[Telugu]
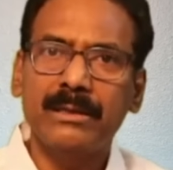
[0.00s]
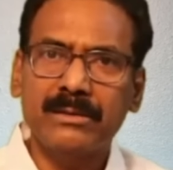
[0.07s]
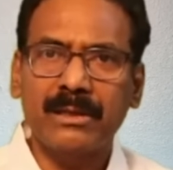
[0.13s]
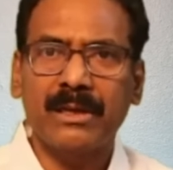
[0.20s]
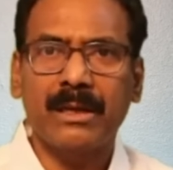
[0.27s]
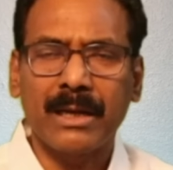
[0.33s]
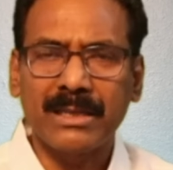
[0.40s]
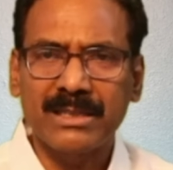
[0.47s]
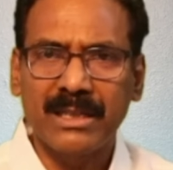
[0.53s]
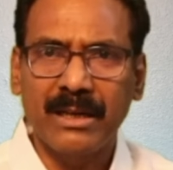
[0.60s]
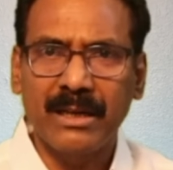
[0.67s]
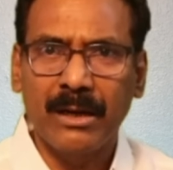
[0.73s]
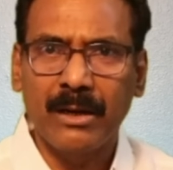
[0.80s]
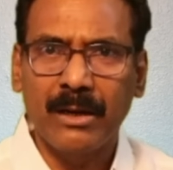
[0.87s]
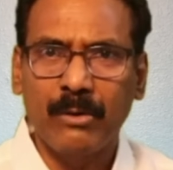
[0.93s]
ఇతర
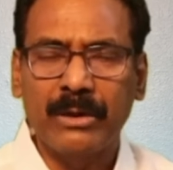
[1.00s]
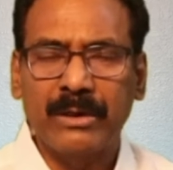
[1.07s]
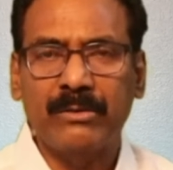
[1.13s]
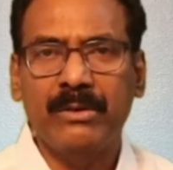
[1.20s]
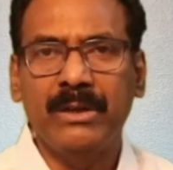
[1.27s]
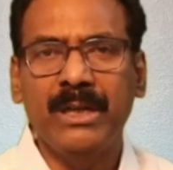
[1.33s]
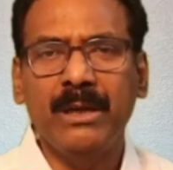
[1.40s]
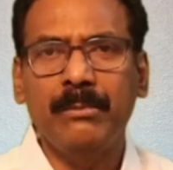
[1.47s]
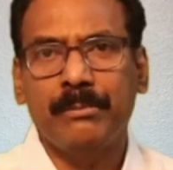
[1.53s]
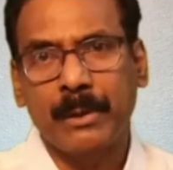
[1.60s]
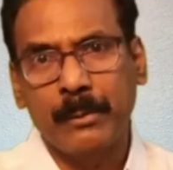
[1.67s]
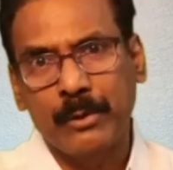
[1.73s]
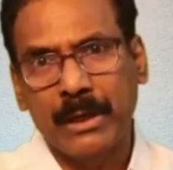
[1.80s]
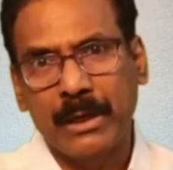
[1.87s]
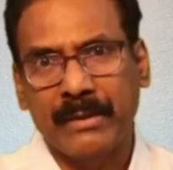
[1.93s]
రాజకీయాల్లో ఉన్నటువంటి
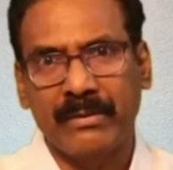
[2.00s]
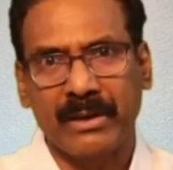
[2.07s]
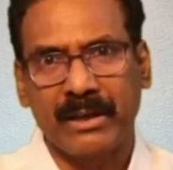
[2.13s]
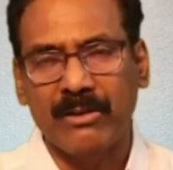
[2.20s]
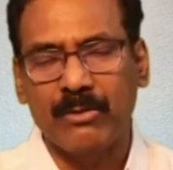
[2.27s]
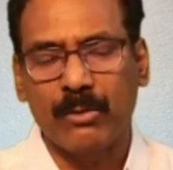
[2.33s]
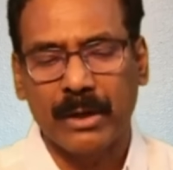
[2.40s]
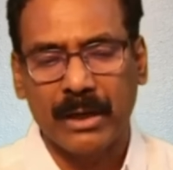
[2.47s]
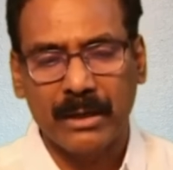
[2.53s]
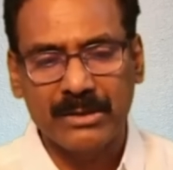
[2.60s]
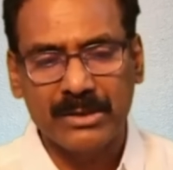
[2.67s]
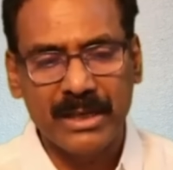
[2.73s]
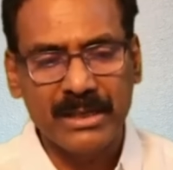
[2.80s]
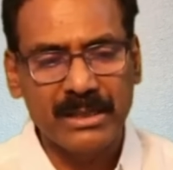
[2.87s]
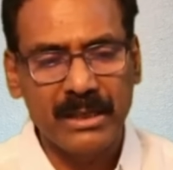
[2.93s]
ప్రముఖులందరికీ కూడా
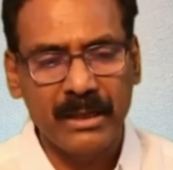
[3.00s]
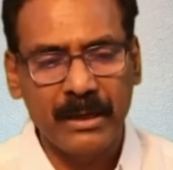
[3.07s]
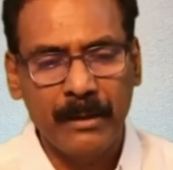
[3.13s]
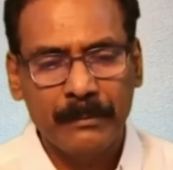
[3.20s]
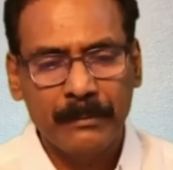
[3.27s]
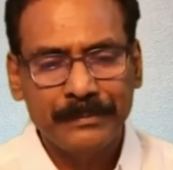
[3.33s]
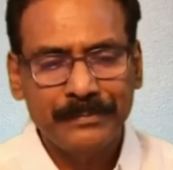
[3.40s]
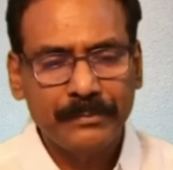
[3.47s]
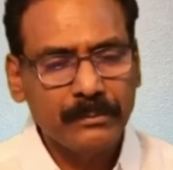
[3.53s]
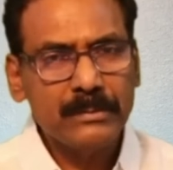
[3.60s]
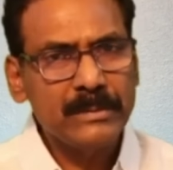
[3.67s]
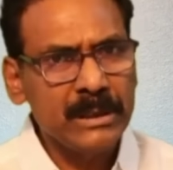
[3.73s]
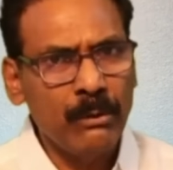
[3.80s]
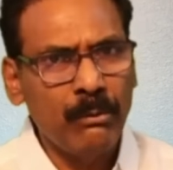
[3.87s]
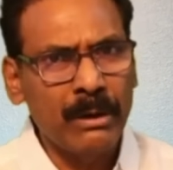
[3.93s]
చేసి
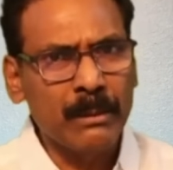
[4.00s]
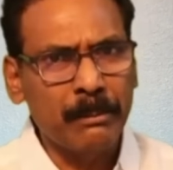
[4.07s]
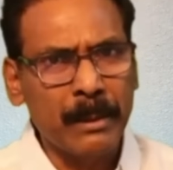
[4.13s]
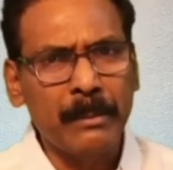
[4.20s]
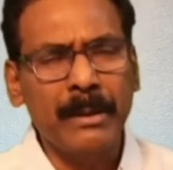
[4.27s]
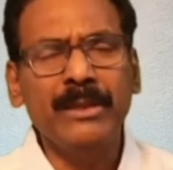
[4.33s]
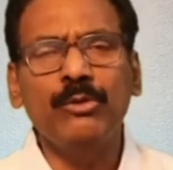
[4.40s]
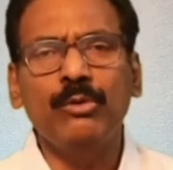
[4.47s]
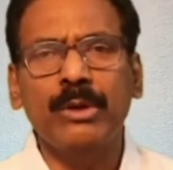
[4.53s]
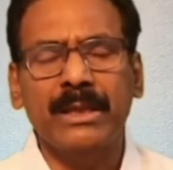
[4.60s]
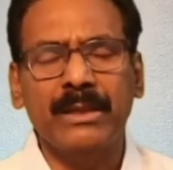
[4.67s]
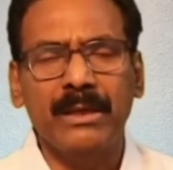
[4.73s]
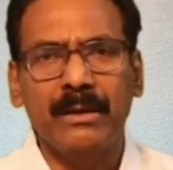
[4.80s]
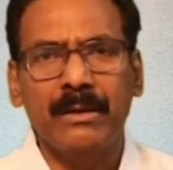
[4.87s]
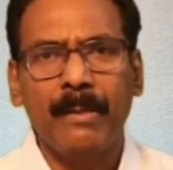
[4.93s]
వాళ్ళకి ప్రమాదం
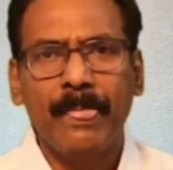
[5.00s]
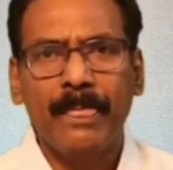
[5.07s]
ఉన్నది